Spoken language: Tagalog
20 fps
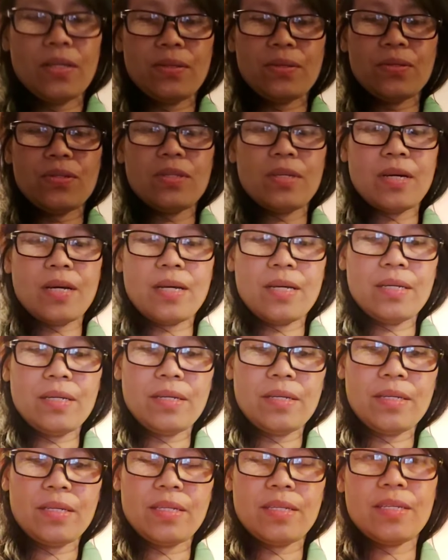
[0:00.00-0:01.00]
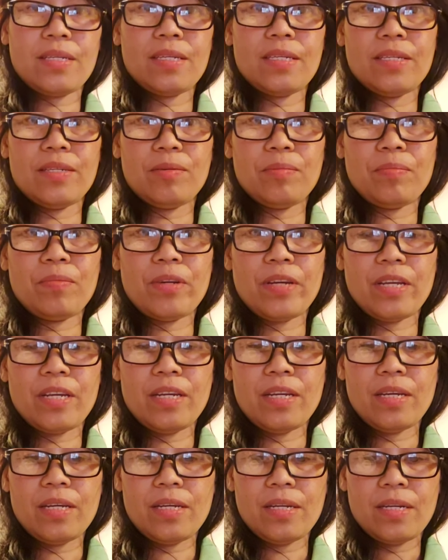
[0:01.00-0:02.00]
Ito siya, yung
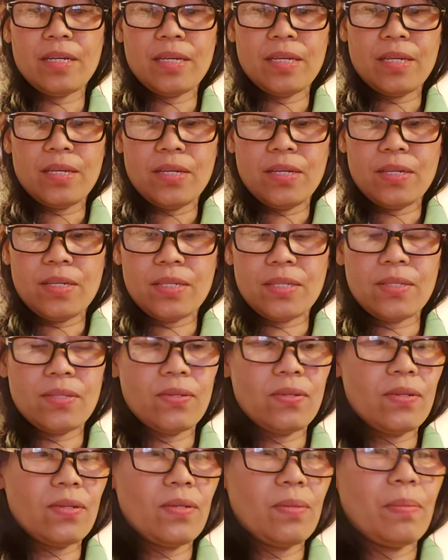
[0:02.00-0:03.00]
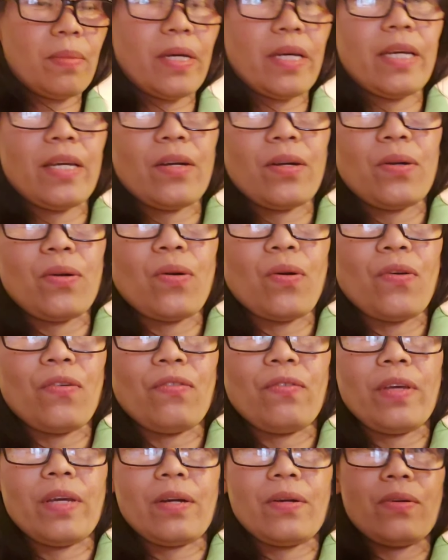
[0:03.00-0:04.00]
bread. So, may
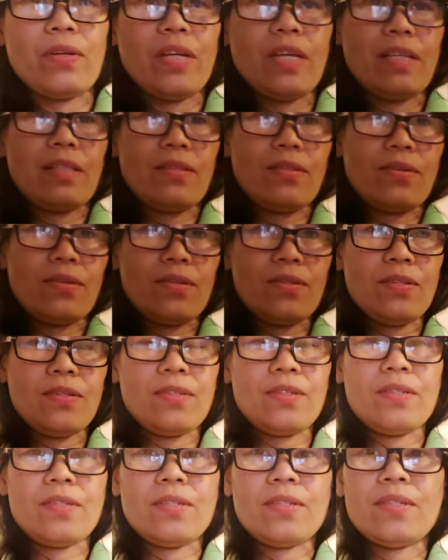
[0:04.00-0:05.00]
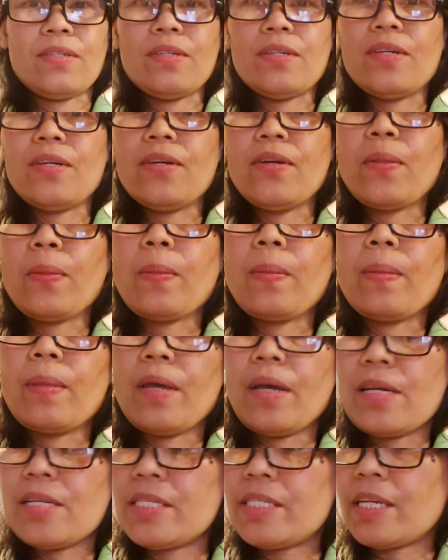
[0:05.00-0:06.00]
coffee ako dito.
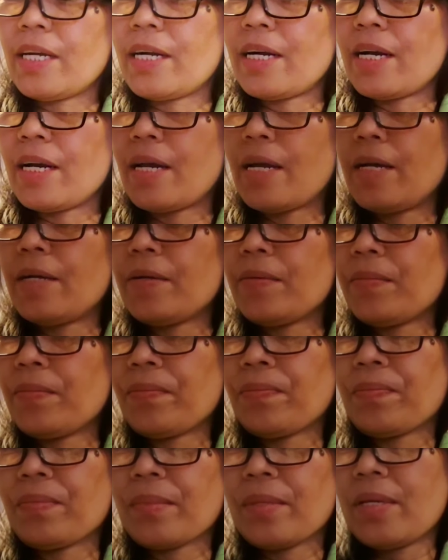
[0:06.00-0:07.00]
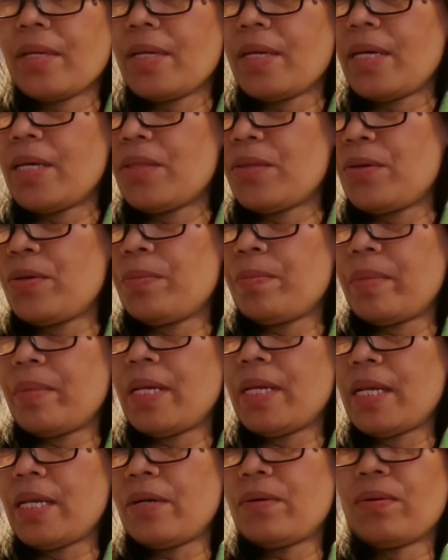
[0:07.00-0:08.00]
At saka, ito yung
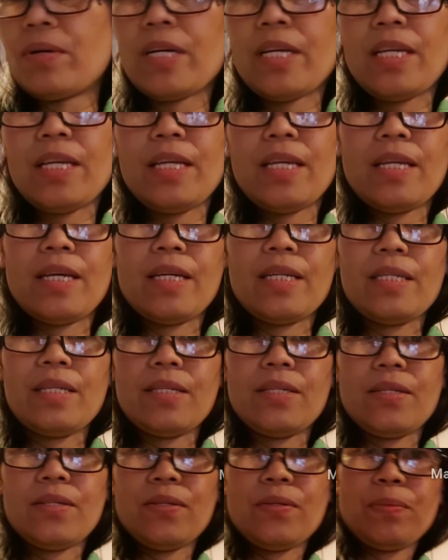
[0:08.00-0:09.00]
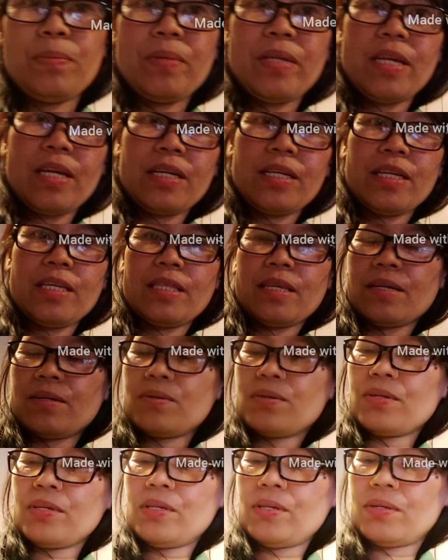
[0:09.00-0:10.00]
binili ko kanina. Yung pinakita
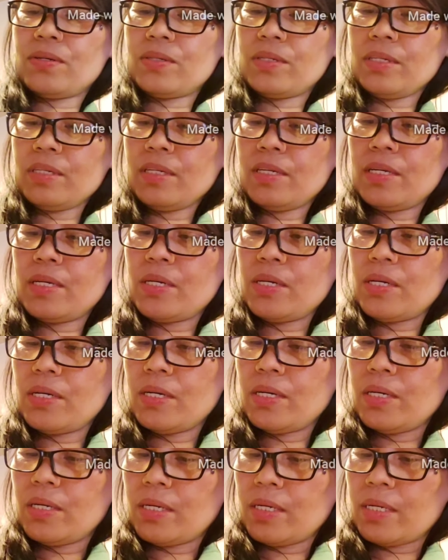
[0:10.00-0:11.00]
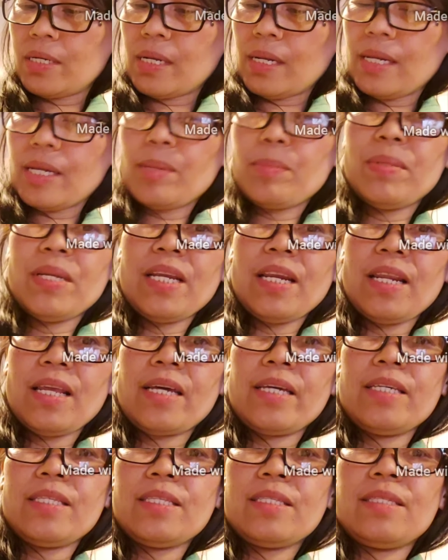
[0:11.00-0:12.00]
ko, yun. Love ni
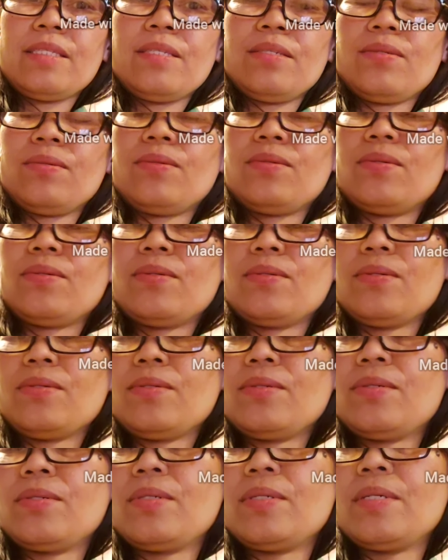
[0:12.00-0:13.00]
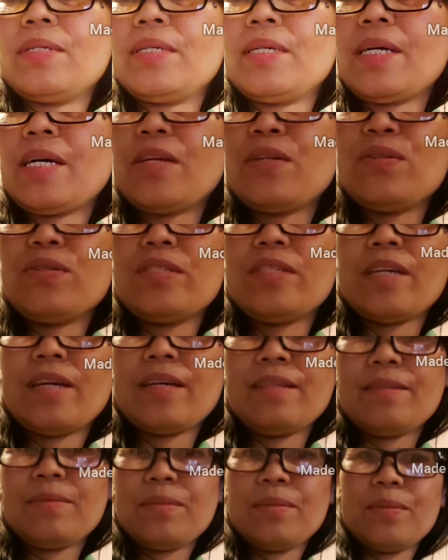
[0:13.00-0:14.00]
Light. So, ano
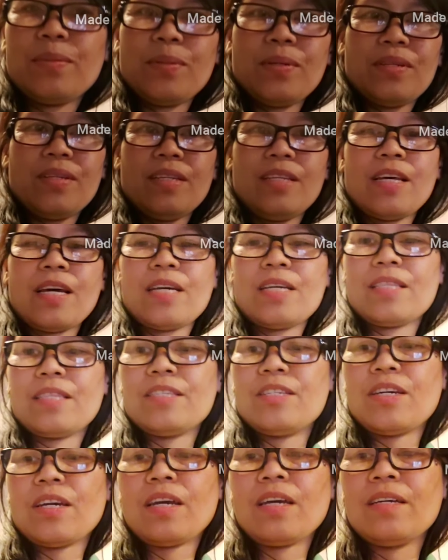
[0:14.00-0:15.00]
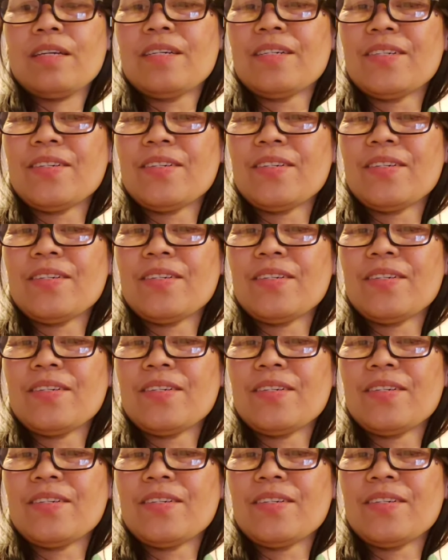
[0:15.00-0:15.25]
siya? Diet siya.